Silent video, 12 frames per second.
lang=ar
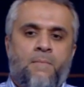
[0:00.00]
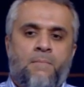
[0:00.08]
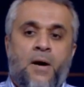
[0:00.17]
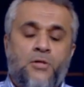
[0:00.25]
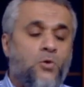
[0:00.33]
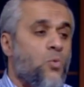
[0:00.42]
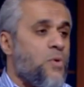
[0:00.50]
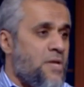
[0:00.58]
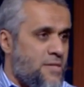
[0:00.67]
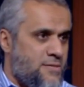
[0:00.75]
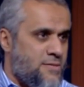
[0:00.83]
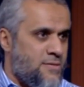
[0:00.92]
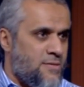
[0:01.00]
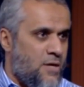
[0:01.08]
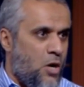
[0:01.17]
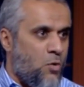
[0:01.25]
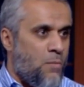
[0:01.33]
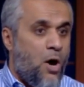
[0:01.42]
ما دونت
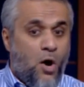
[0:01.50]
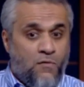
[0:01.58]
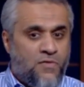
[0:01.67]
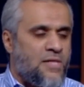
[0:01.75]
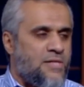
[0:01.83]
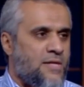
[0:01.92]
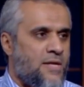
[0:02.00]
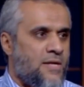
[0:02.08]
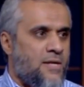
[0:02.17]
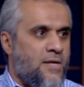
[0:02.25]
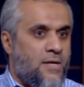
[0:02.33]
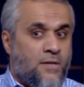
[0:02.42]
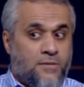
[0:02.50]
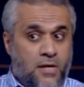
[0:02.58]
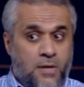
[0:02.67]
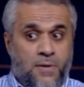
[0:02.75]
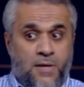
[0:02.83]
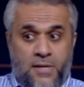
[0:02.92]
او ما حفظت لنا
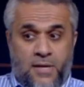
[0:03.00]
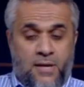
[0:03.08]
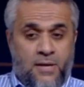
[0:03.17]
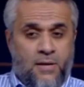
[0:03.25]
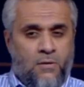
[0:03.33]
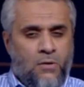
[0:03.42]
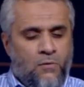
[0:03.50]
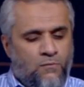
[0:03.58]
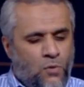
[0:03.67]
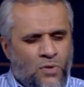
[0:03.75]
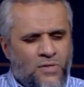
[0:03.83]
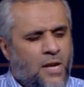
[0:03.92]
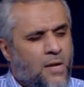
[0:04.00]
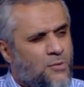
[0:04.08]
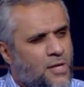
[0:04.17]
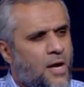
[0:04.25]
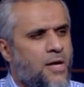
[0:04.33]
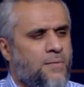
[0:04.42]
طيب احنا الفنون الثانيه
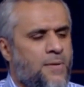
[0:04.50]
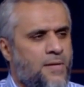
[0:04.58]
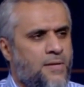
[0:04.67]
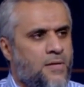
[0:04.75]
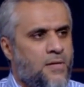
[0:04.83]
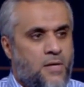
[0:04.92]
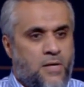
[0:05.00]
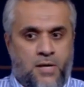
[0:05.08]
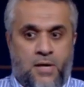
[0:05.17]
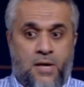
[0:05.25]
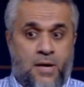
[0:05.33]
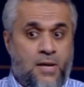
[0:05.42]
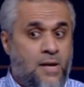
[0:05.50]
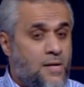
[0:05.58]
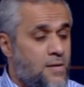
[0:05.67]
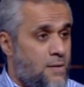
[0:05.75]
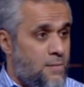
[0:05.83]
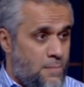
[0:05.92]
متقاربه احنا
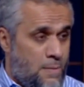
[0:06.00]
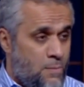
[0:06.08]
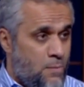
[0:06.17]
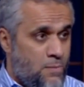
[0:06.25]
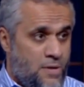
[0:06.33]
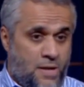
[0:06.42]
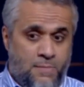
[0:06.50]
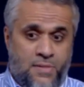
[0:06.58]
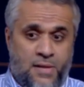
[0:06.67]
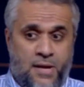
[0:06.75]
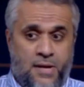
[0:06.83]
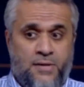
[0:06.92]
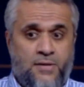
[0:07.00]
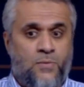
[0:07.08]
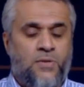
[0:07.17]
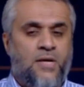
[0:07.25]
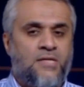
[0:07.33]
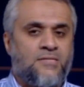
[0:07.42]
الحين ممكن مثلا انا
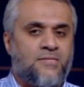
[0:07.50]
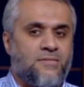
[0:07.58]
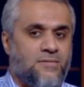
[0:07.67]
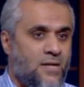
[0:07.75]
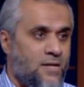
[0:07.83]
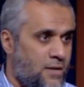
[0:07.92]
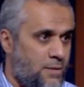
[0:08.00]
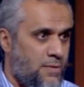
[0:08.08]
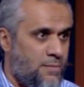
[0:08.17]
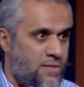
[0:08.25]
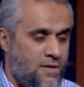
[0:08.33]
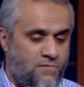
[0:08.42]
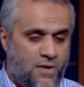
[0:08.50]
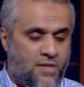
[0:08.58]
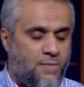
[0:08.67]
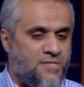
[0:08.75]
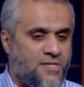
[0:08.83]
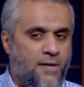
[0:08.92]
كوني يعني صار لي خبره مثلا في
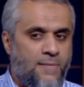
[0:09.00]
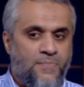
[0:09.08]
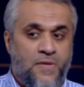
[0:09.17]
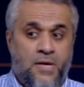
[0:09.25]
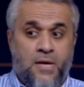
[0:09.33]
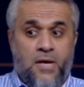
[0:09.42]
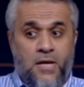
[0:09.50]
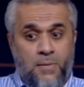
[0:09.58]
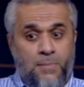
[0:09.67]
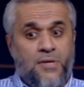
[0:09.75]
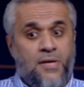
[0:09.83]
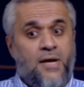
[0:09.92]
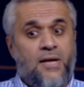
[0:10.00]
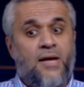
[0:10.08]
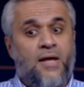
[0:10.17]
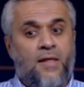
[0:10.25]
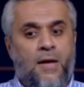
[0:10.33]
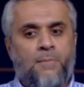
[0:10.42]
هذا المجال اني ممكن اخلي
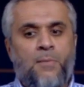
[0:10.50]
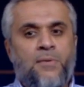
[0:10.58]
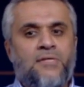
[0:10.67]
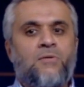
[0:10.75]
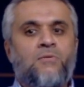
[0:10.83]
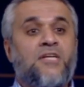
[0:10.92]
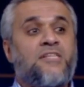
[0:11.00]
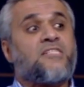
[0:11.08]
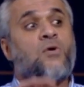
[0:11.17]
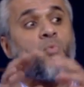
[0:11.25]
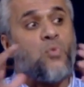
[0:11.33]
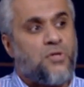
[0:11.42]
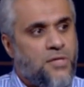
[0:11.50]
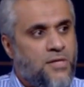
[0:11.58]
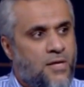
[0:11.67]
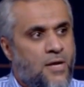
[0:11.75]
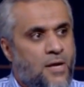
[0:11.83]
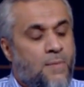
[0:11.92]
هذا ممكن اسوي شيء تصوري
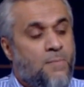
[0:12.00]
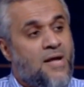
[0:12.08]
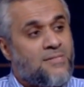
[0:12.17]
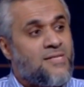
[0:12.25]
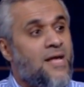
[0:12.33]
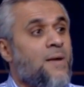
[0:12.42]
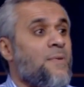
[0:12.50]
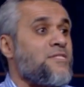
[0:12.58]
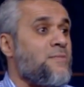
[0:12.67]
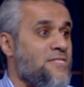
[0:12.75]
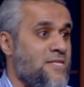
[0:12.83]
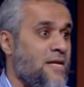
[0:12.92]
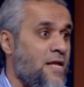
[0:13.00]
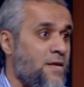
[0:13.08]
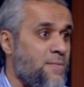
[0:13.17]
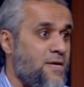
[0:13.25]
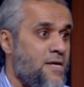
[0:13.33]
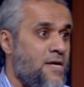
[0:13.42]
نعم. بالاسلحه مال شبه الجزيره
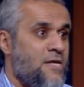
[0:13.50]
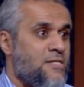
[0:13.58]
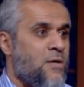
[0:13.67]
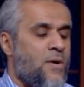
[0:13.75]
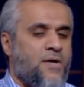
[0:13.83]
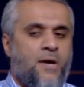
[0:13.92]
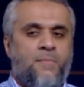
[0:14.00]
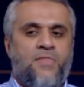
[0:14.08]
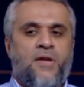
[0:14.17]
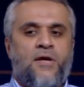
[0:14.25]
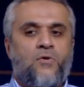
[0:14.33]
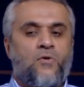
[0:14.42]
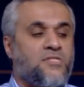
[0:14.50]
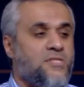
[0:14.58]
العربيه سواء كان مثلا خلينا نقول